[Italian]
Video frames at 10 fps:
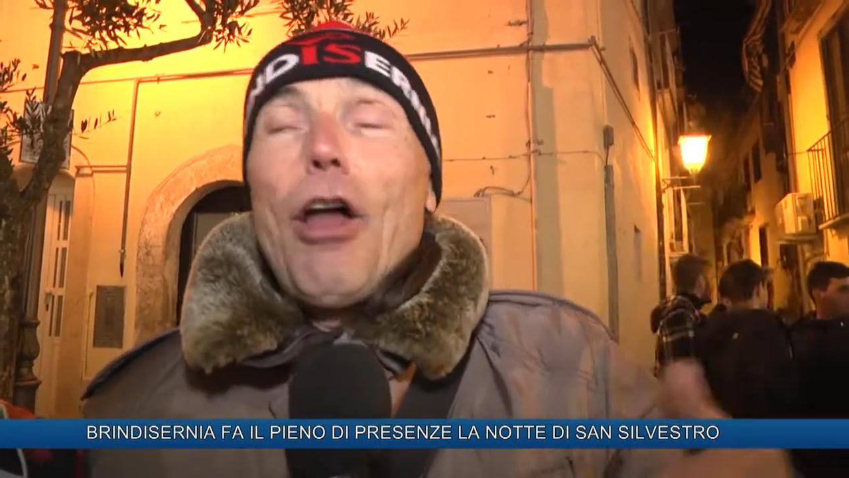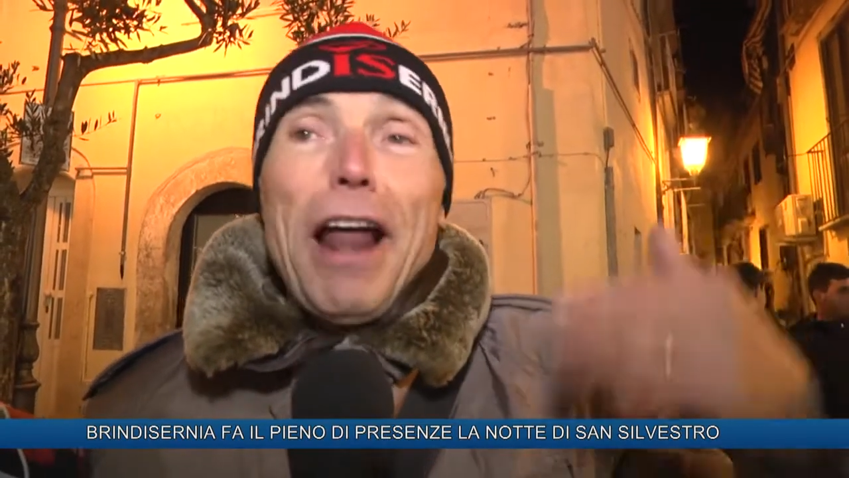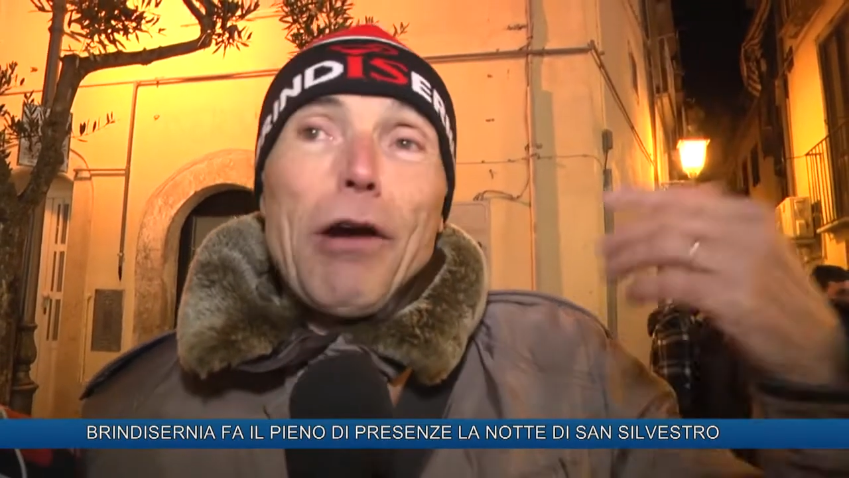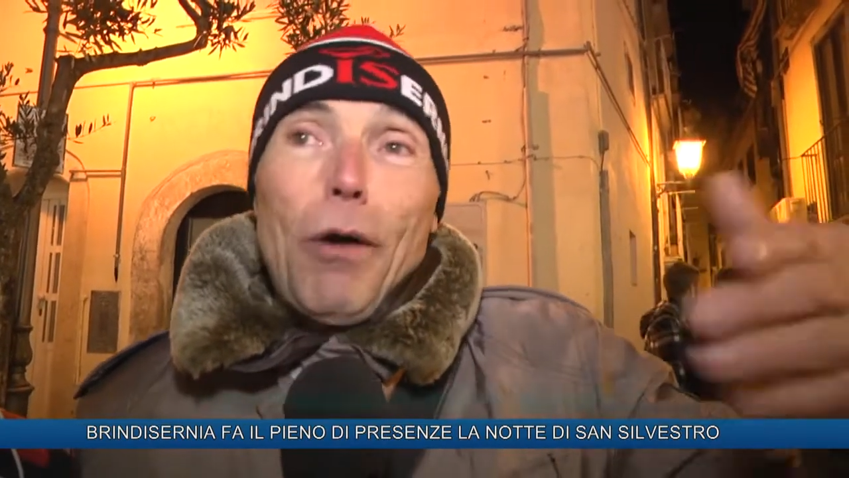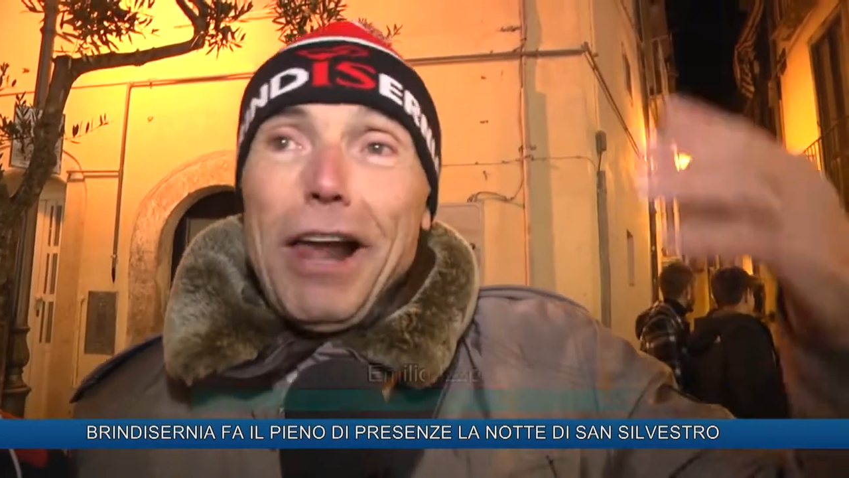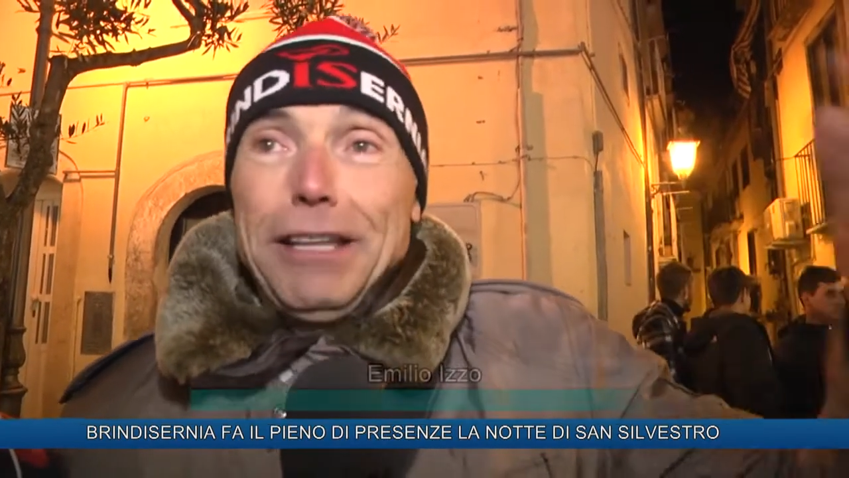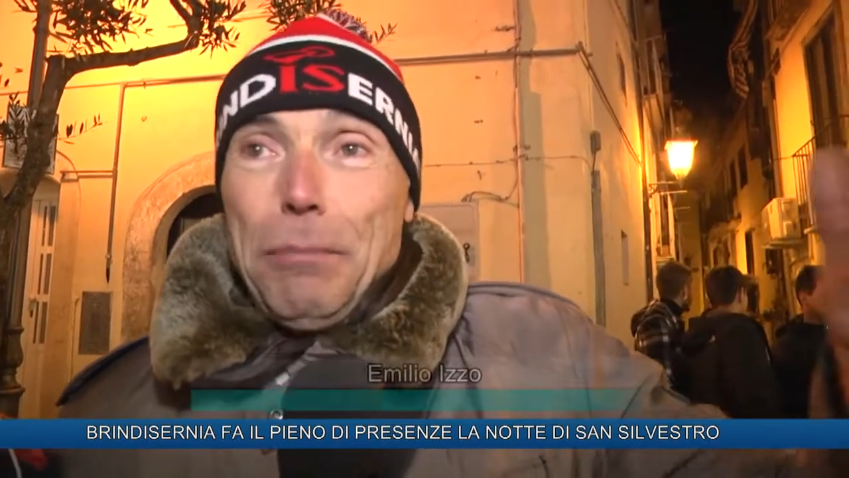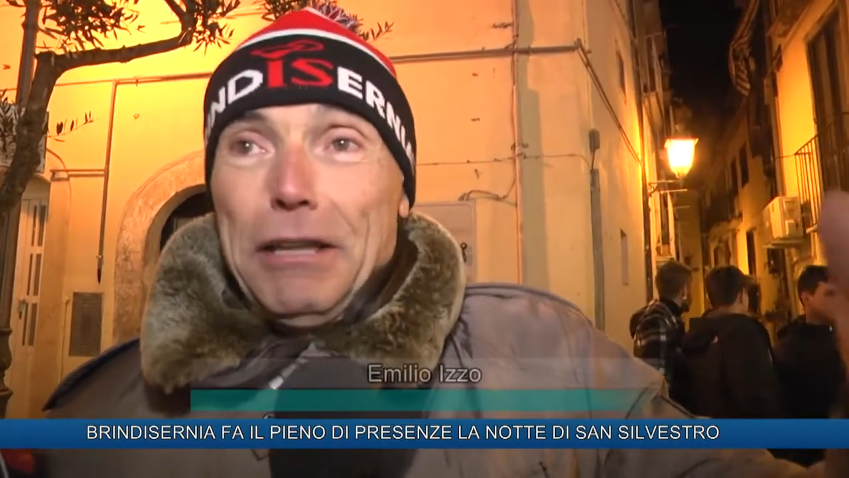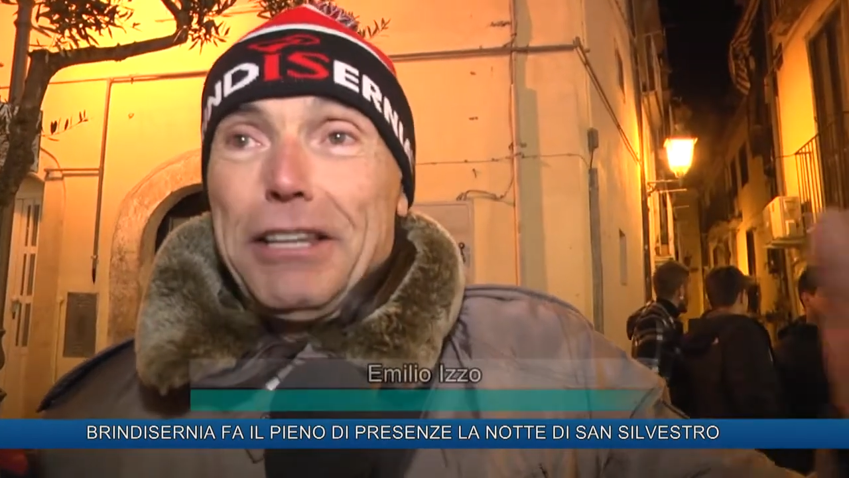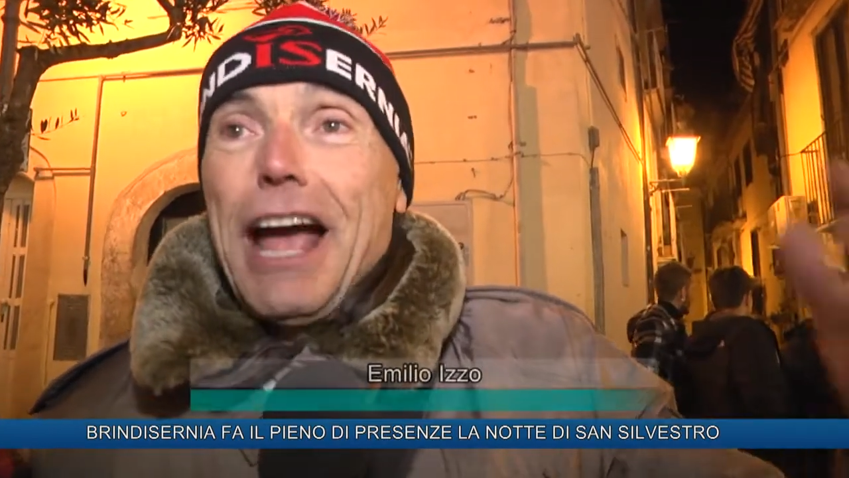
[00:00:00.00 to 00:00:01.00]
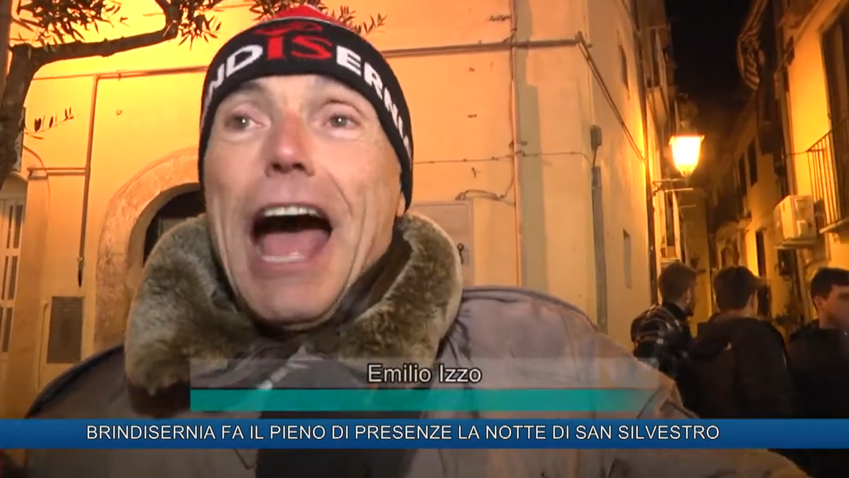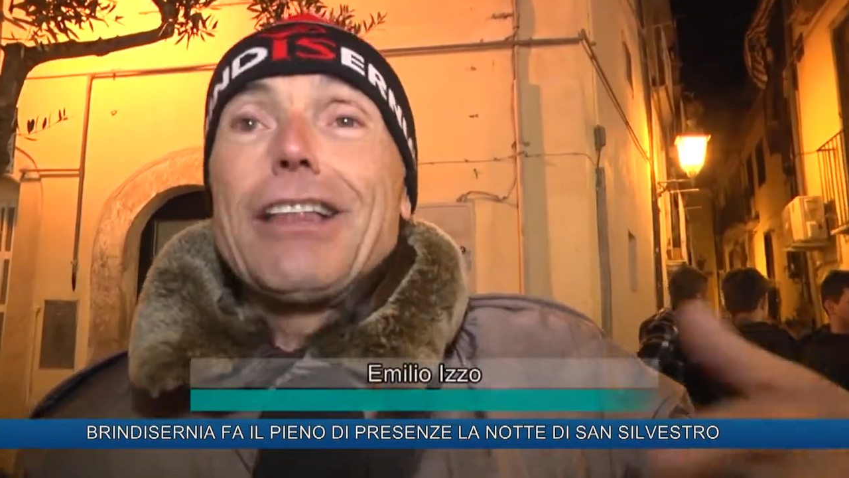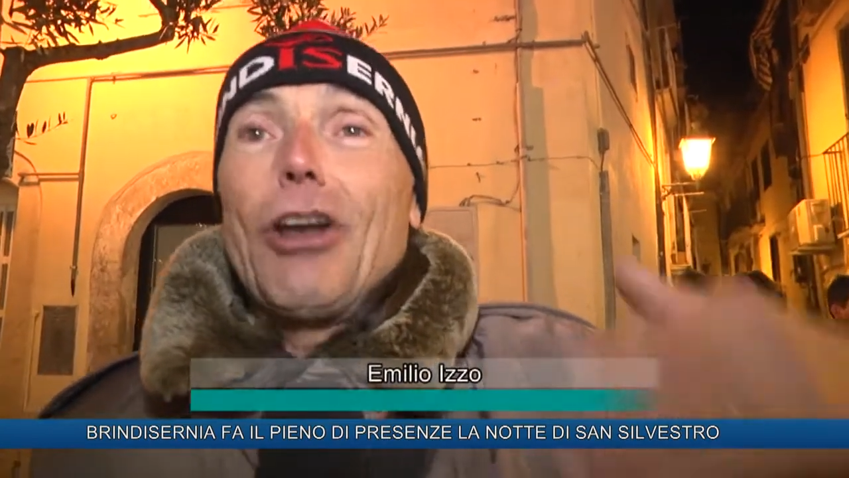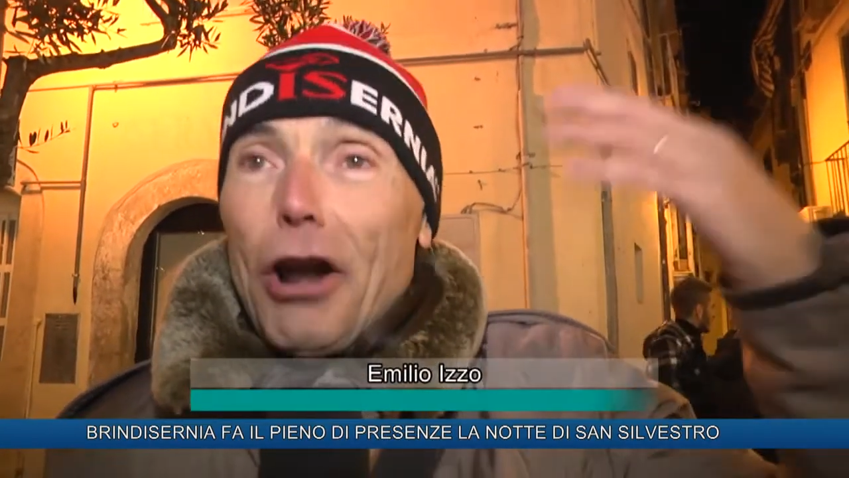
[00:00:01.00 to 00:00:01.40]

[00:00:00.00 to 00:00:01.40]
non è quella dimenticata,